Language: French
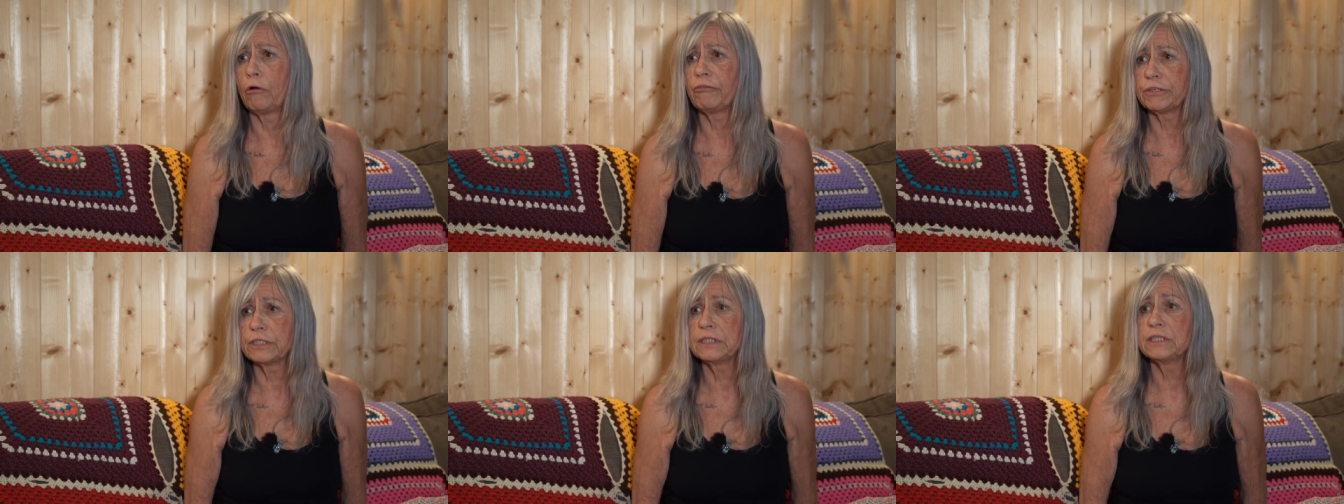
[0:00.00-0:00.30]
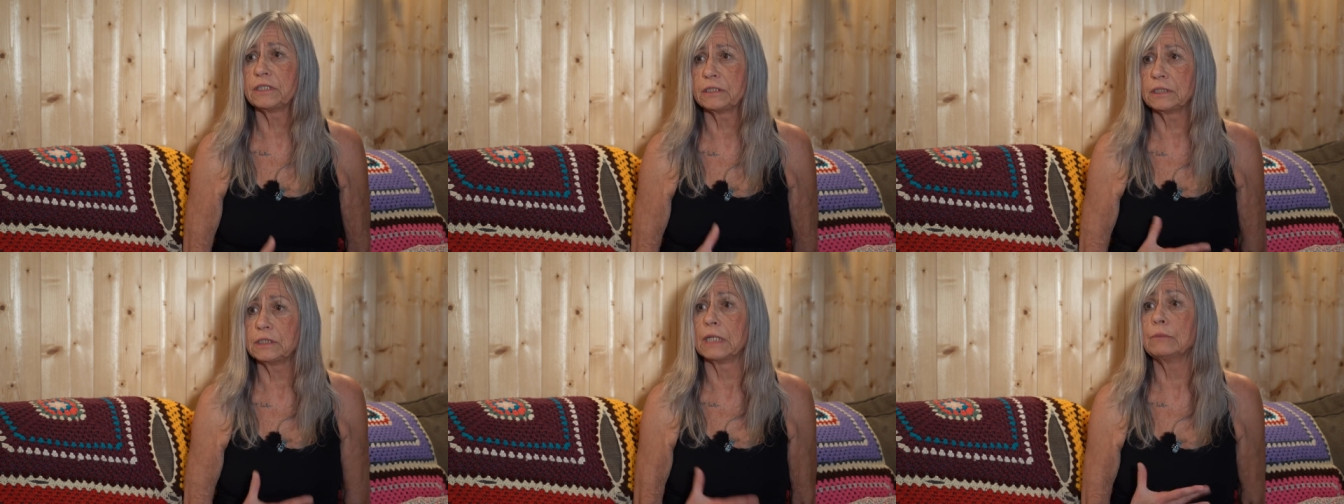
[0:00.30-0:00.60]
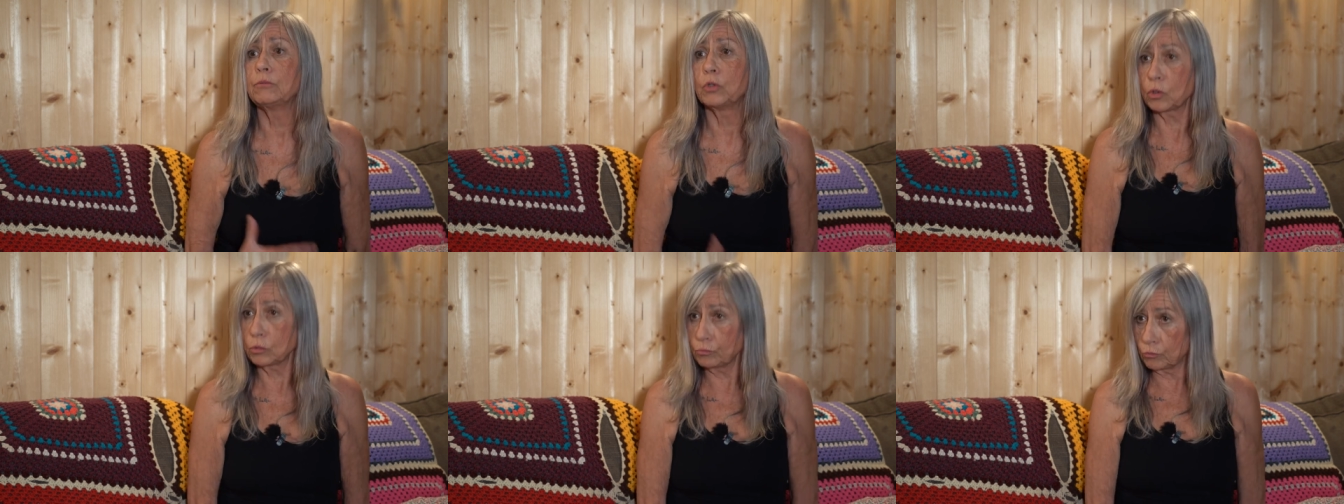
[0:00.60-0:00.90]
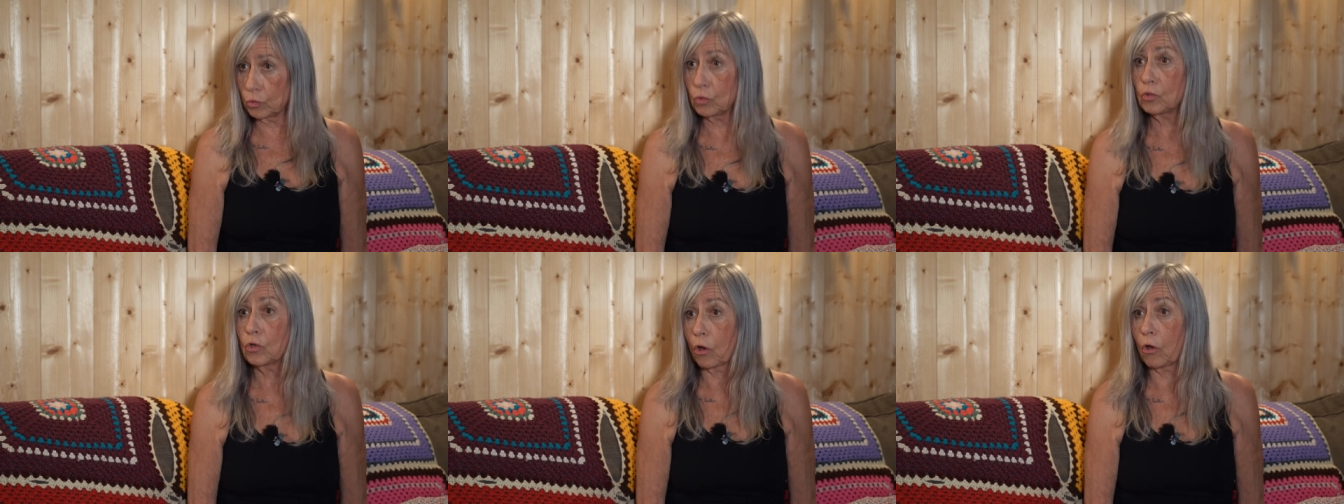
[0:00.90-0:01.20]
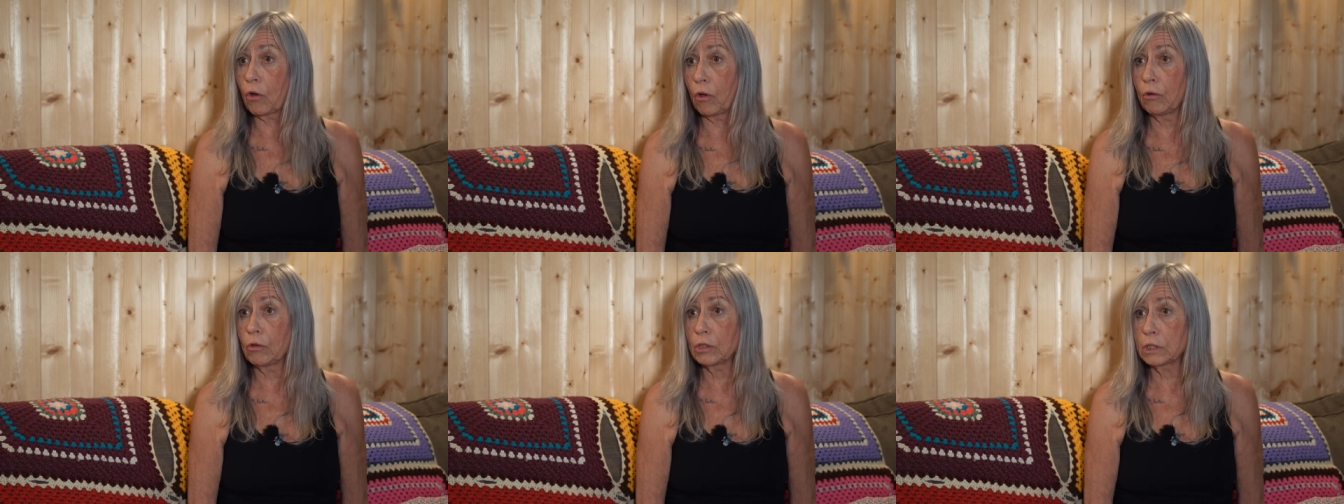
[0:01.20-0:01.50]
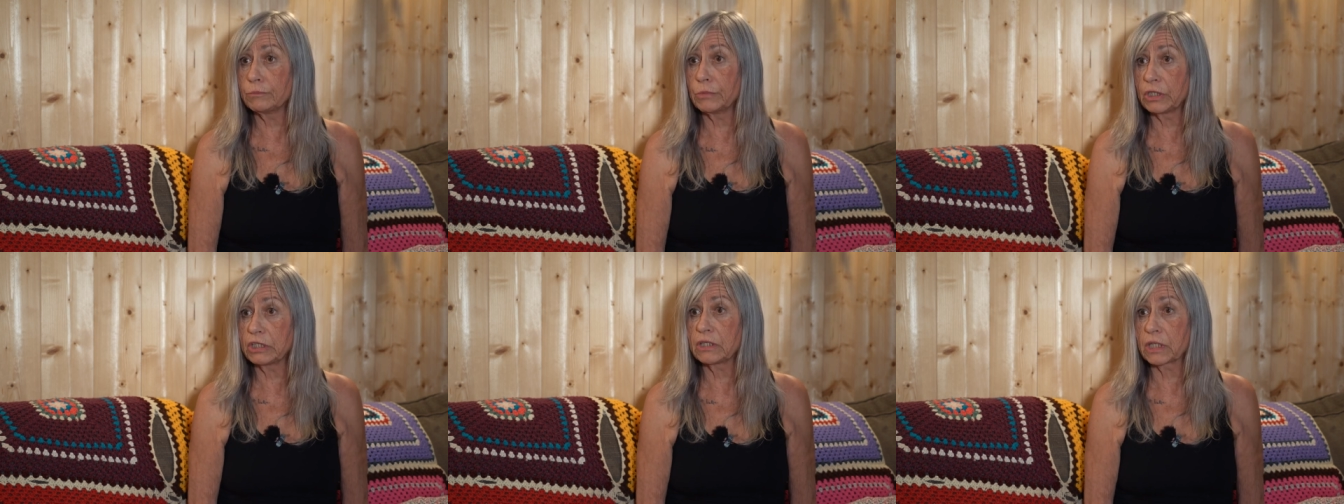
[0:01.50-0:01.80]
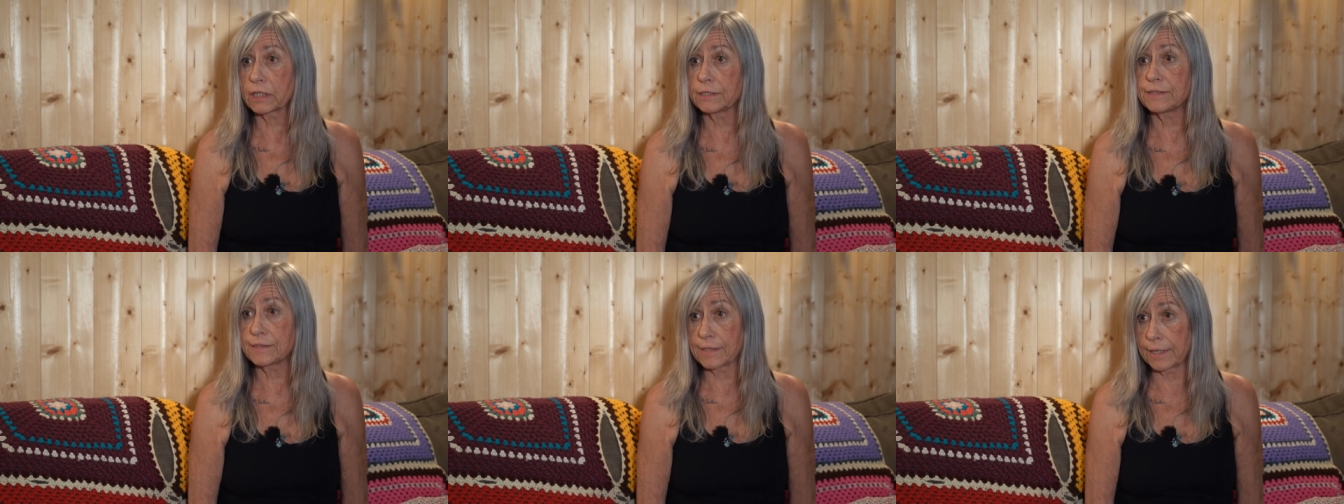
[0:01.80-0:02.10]
En fait, c'était d'abord mon corps qui
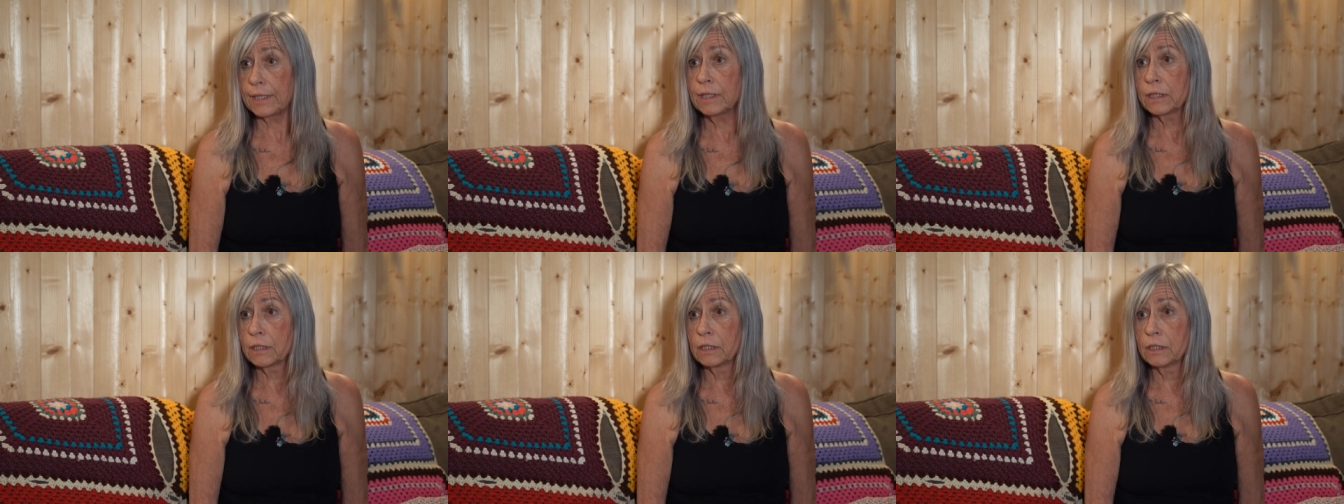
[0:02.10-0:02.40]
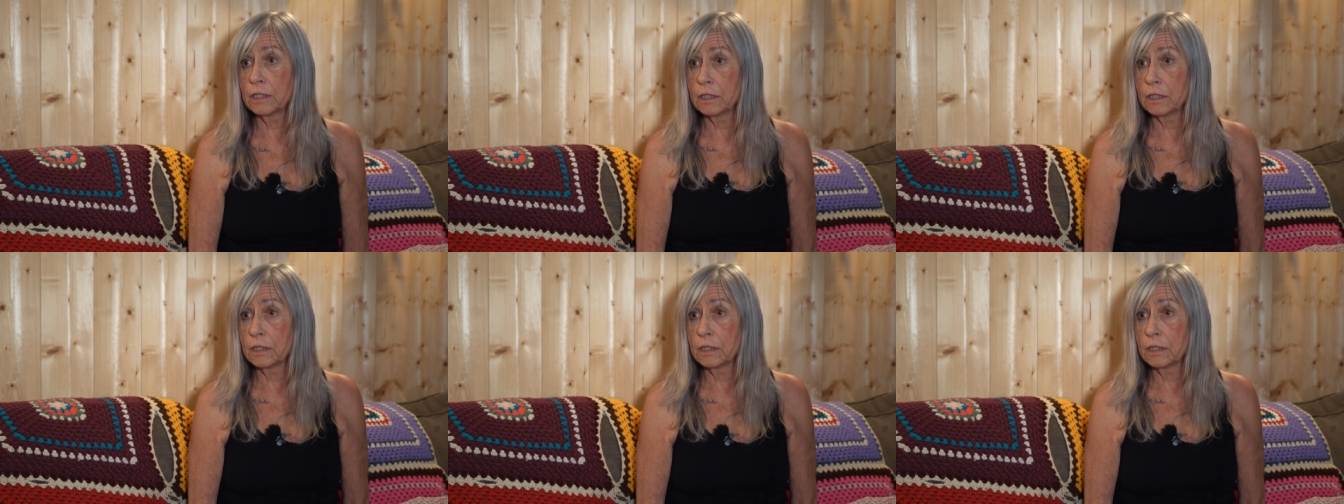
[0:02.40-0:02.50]
m'intéressait,